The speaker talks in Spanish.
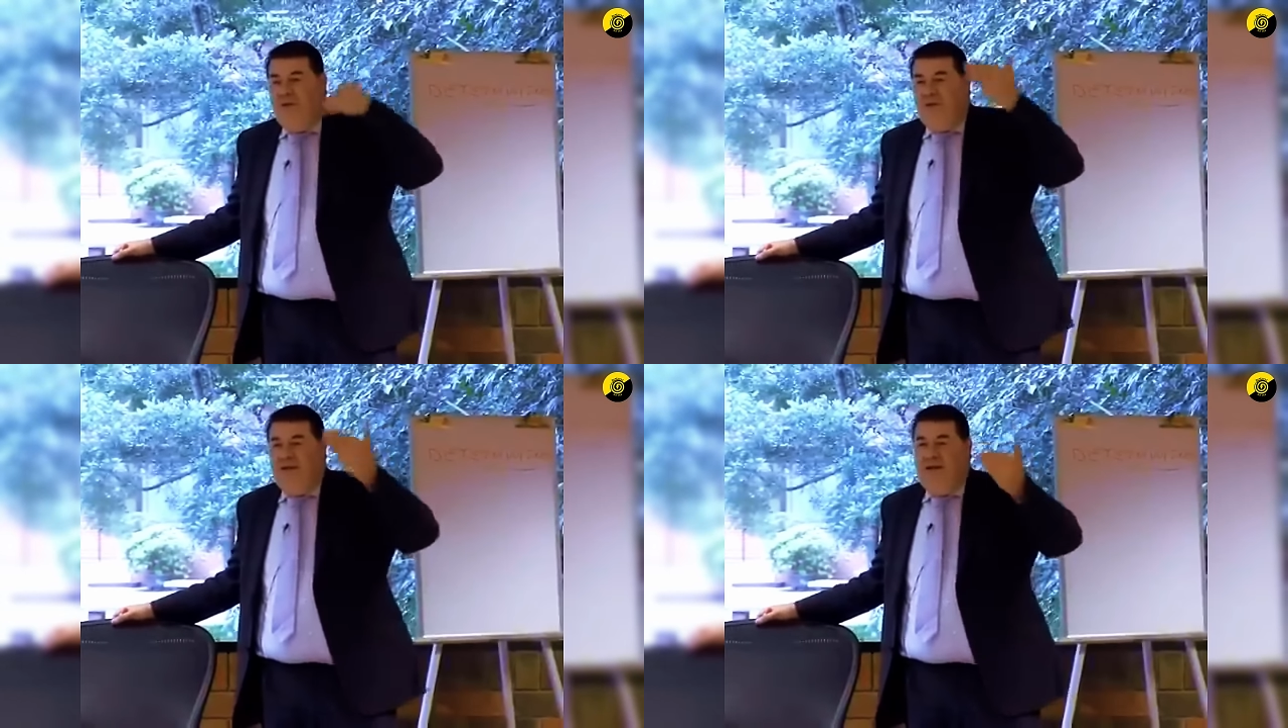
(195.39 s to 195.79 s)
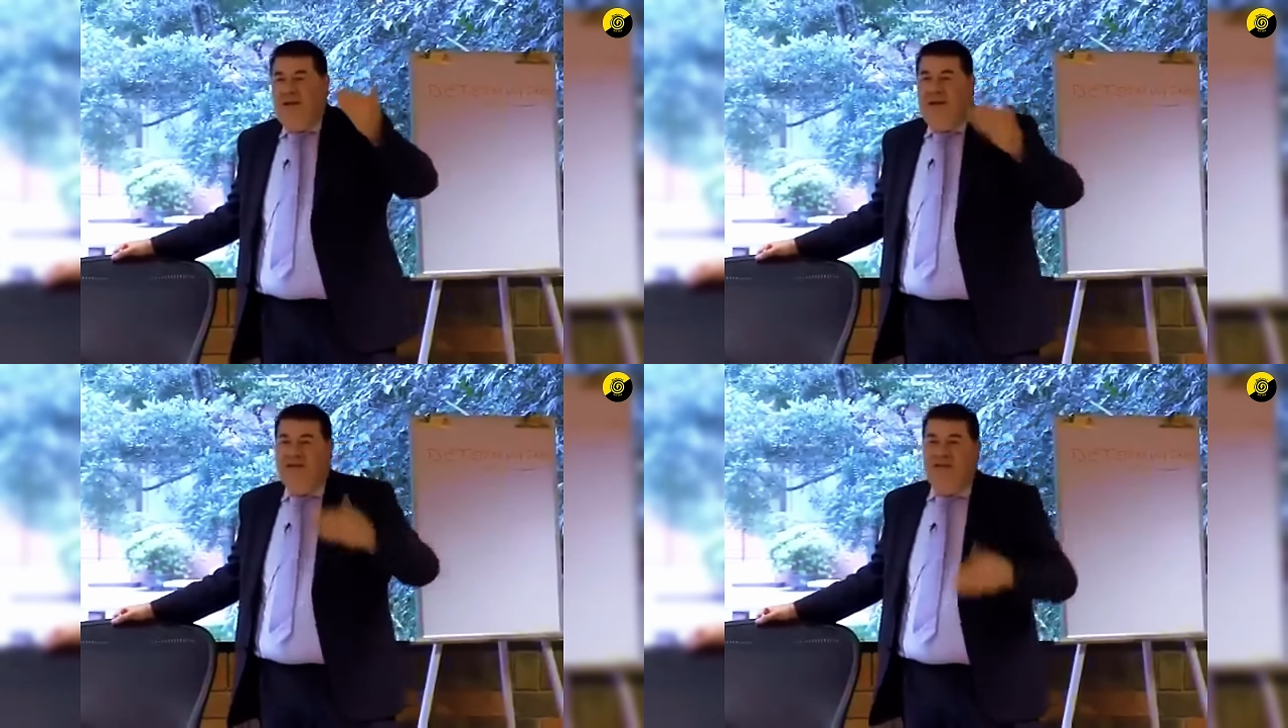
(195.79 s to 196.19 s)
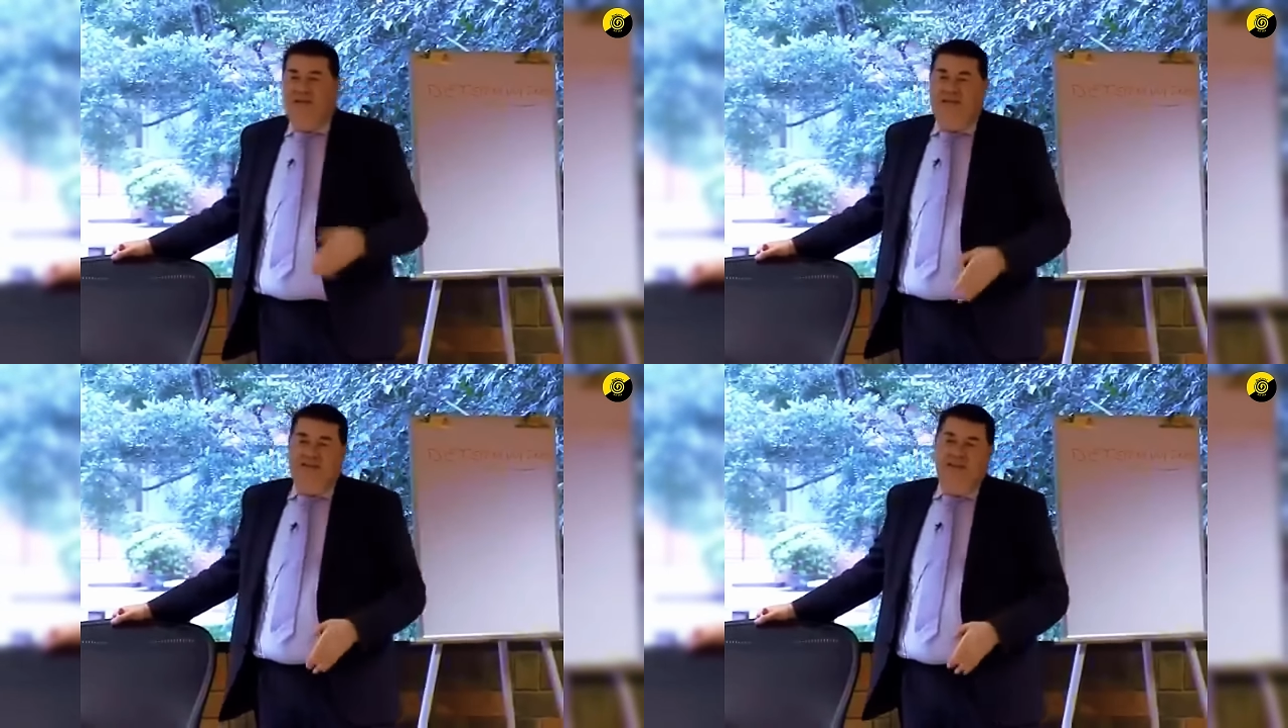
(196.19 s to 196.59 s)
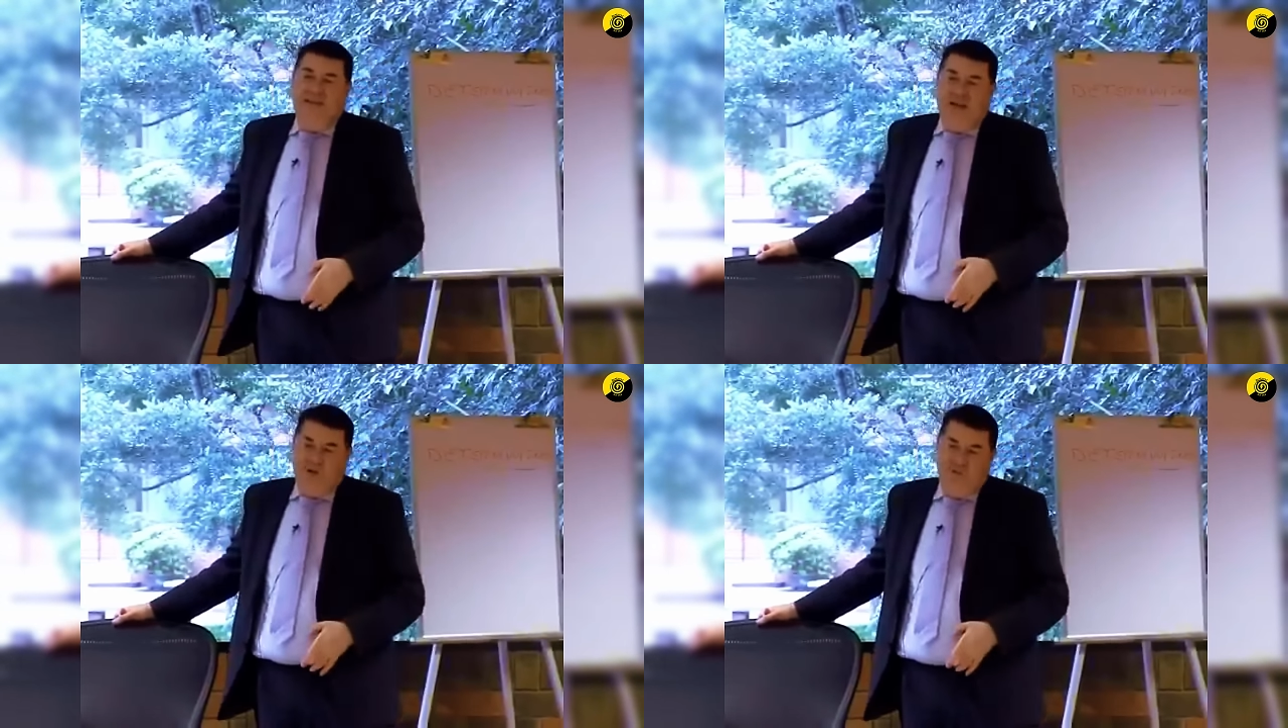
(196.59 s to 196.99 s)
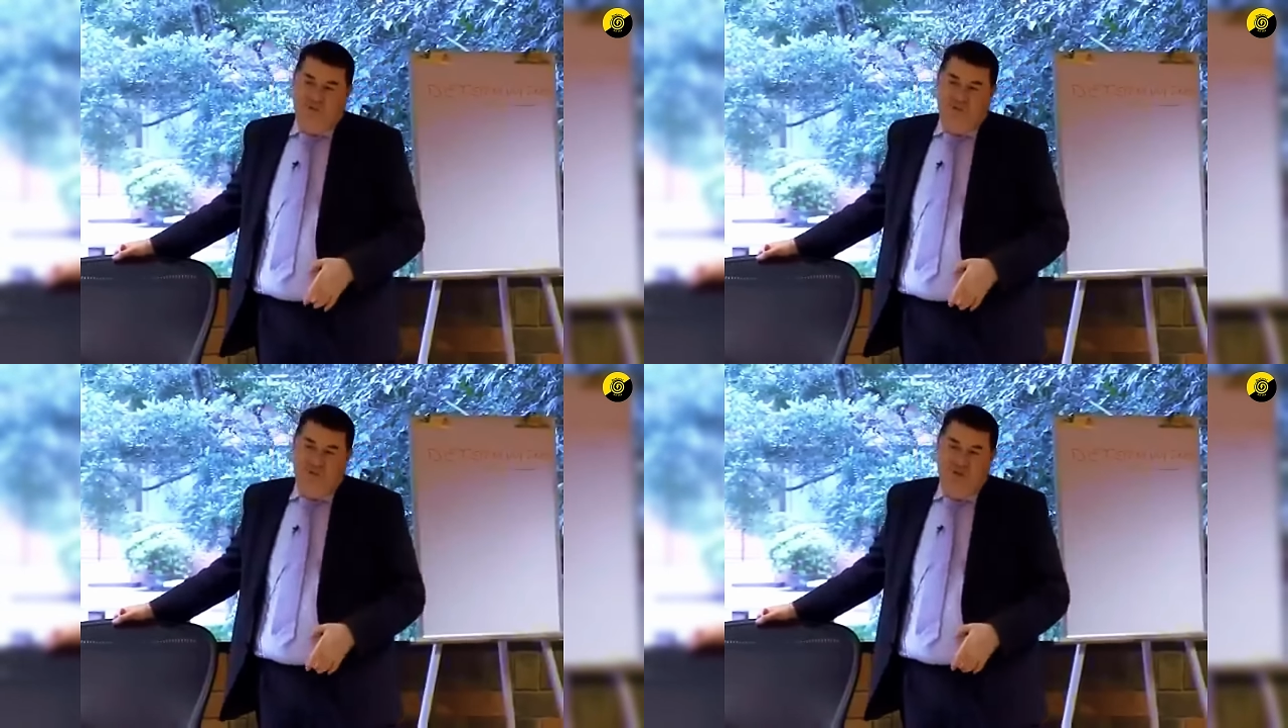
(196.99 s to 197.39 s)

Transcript: etcétera, las leyes de hierro